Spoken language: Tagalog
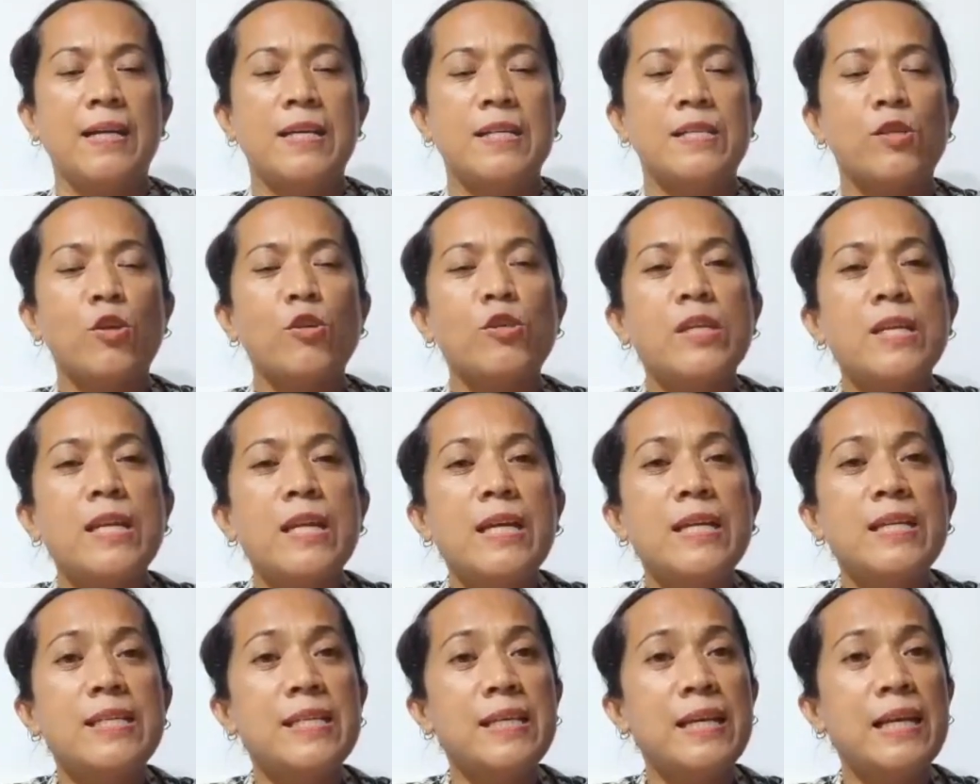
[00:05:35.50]
So,
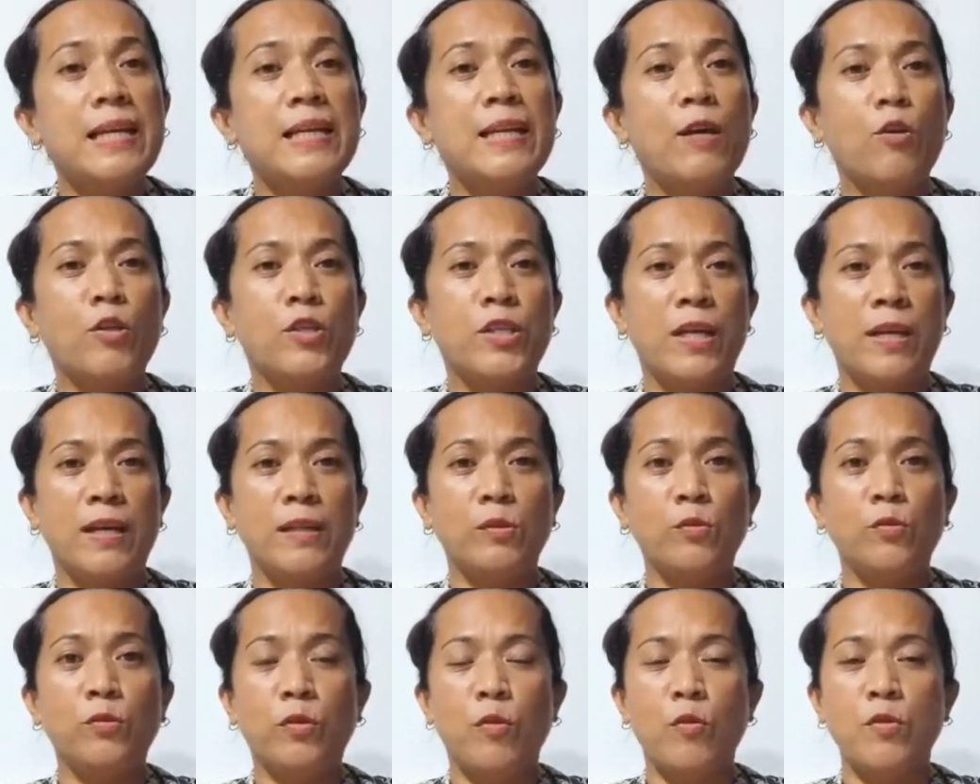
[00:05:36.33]
sinisingil daw siya
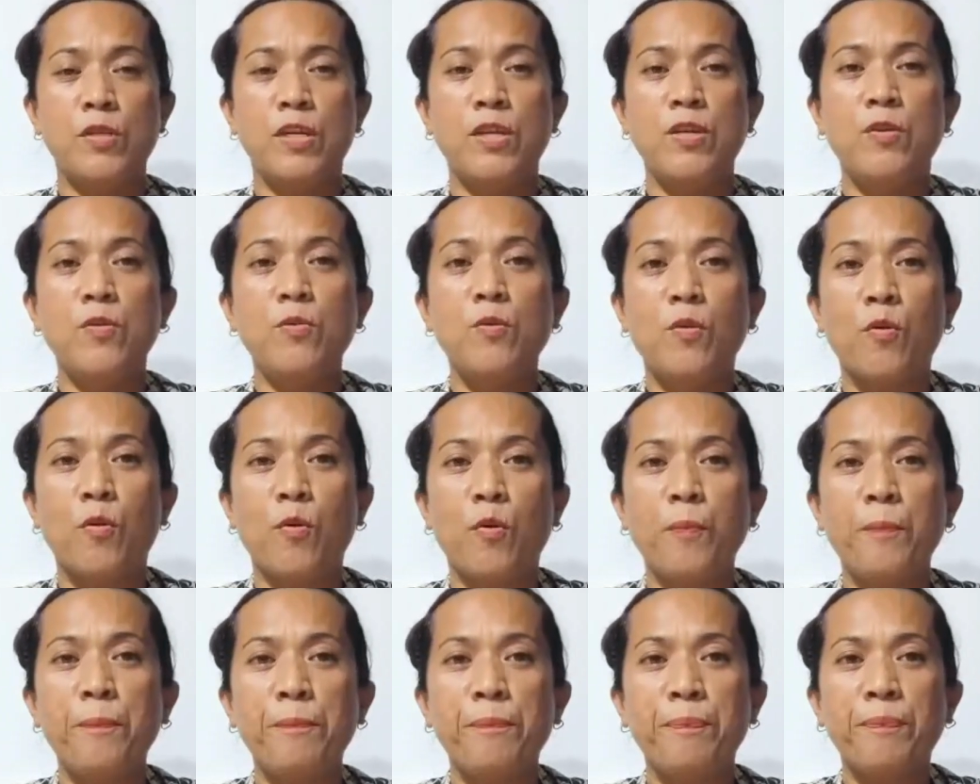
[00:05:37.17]
ng 2,000
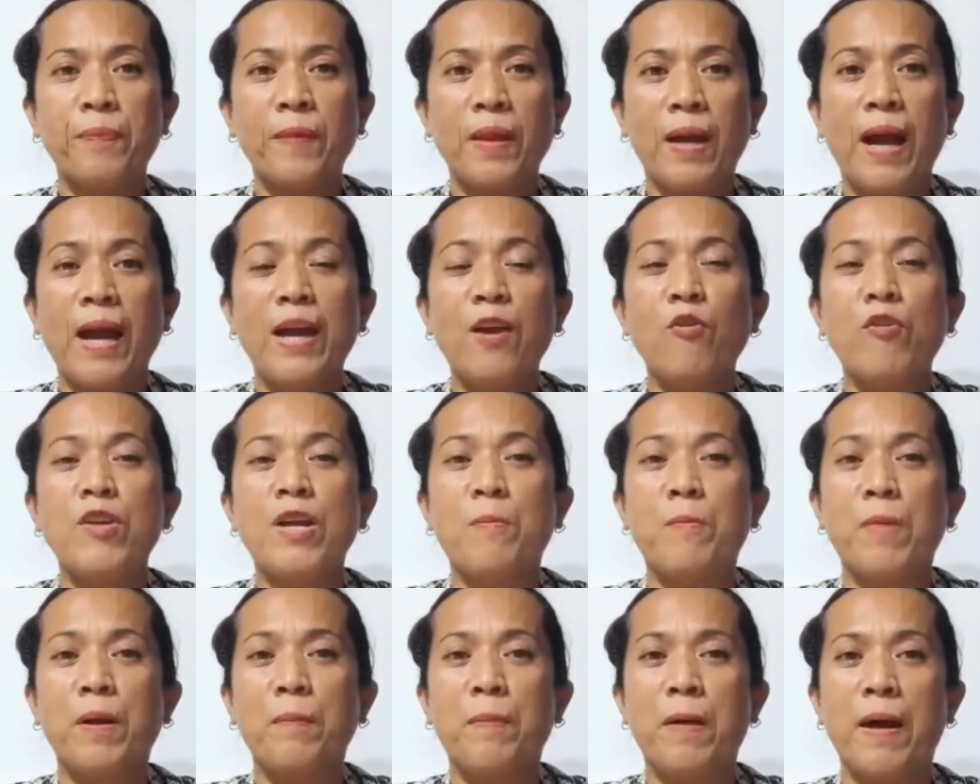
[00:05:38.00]
euro, ayaw
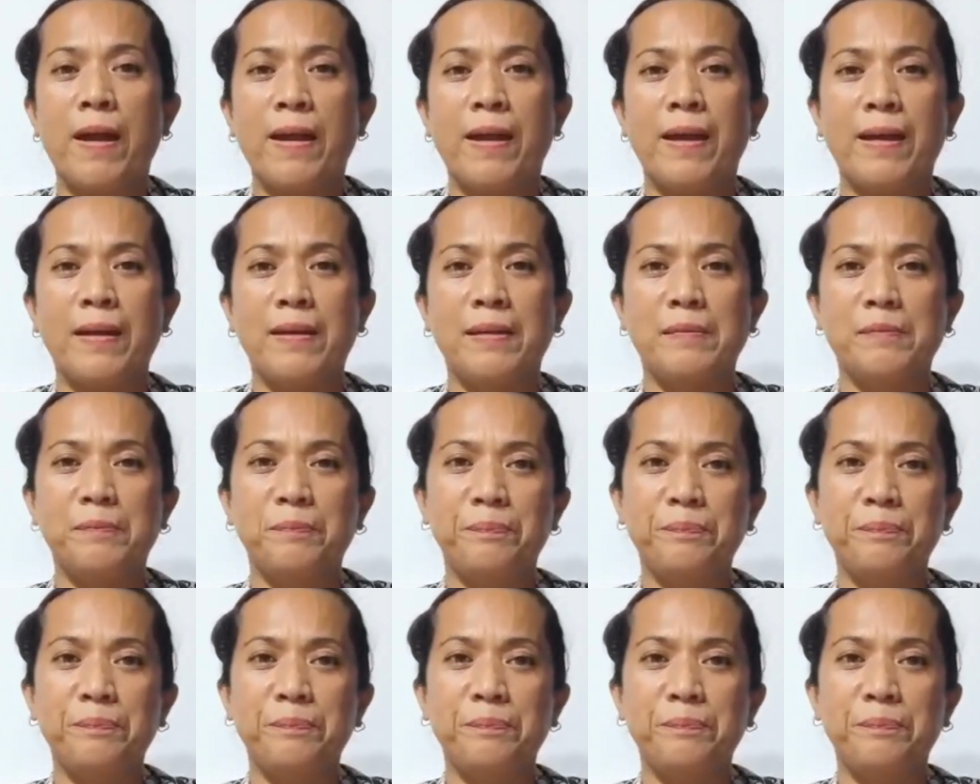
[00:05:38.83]
niya magbayad.